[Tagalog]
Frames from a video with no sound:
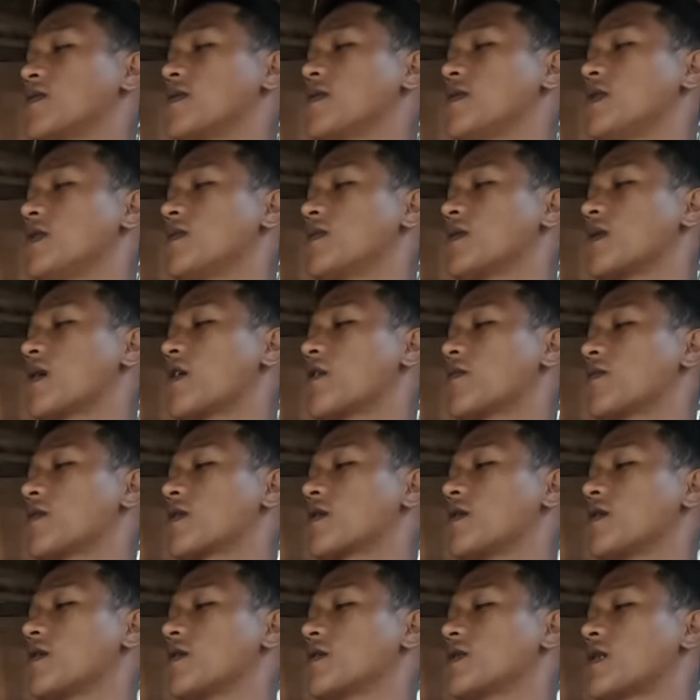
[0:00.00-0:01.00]
ko, hindi naman kayo
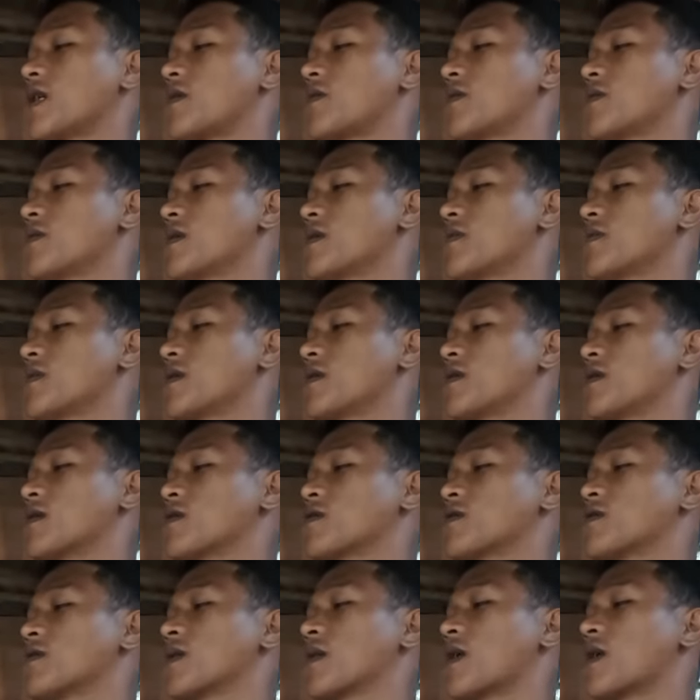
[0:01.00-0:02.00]
makikisama mama,
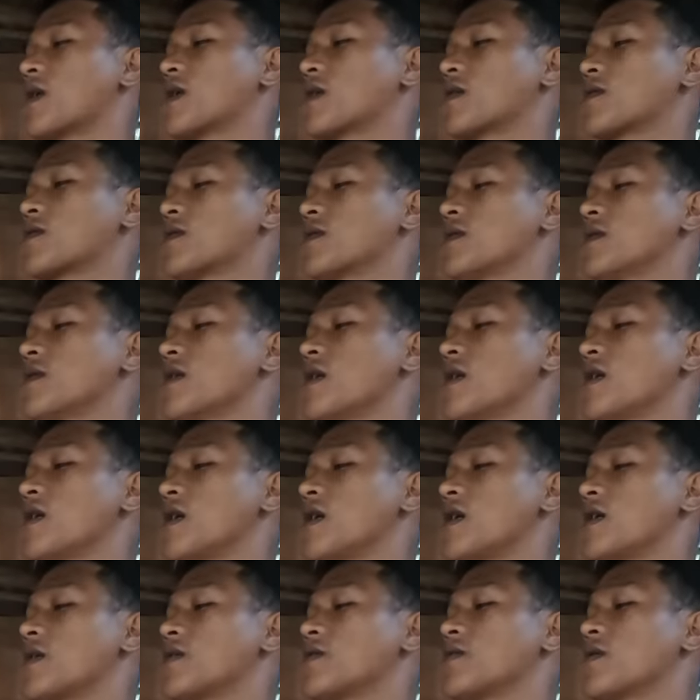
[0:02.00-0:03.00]
ako naman kako. Eh,
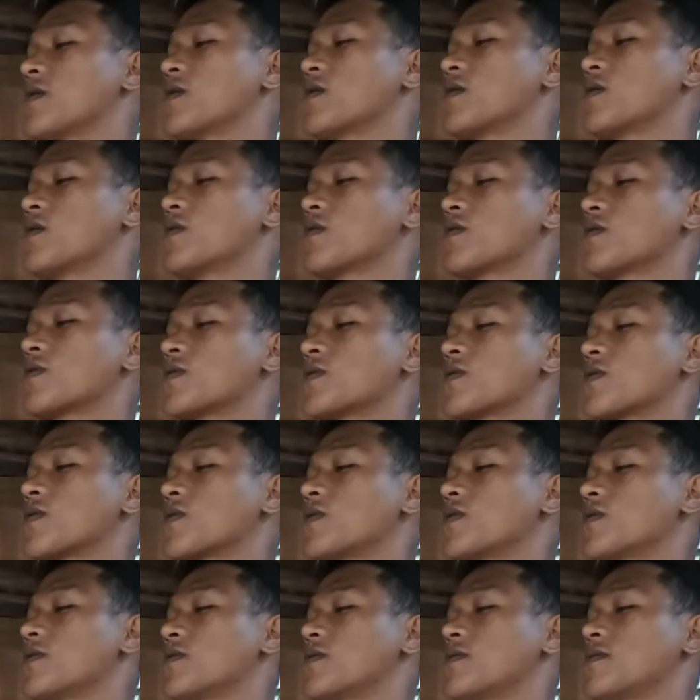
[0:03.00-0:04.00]
yan, ako anong gusto
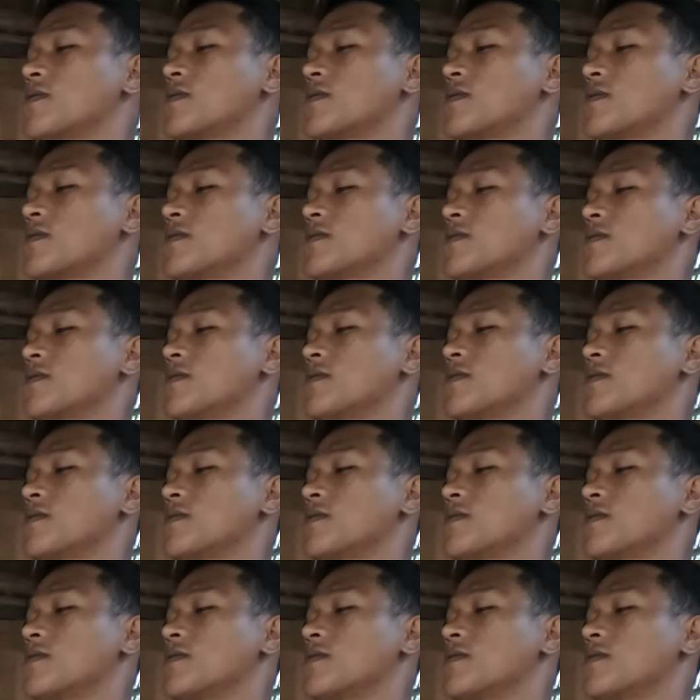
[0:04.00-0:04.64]
ko. hmm